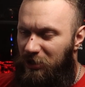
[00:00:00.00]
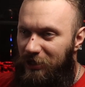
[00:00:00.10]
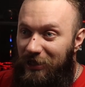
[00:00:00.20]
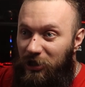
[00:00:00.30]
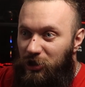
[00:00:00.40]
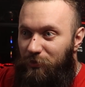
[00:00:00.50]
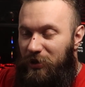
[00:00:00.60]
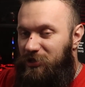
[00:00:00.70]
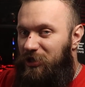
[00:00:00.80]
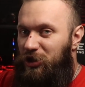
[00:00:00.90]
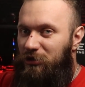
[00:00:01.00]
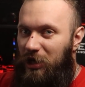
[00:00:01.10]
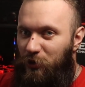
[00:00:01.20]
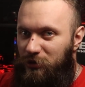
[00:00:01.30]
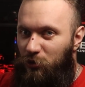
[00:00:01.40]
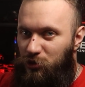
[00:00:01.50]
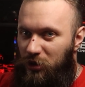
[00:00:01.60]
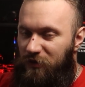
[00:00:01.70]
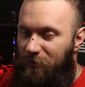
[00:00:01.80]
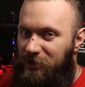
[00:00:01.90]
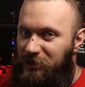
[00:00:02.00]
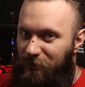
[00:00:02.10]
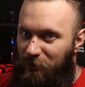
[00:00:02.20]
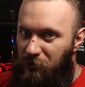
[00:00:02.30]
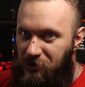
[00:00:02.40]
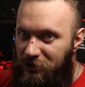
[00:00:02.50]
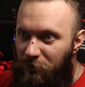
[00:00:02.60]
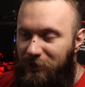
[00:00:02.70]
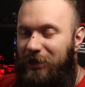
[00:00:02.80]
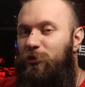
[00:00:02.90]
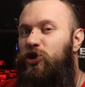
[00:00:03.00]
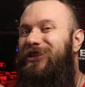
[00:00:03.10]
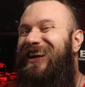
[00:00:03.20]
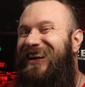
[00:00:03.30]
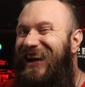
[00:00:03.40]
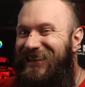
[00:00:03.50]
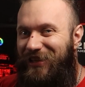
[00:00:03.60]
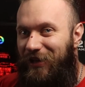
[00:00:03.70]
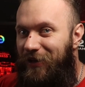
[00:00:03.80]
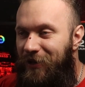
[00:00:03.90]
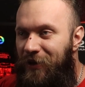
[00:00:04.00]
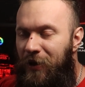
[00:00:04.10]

или же проскочил какой-то кусок информации, я пропустил, потому что ранее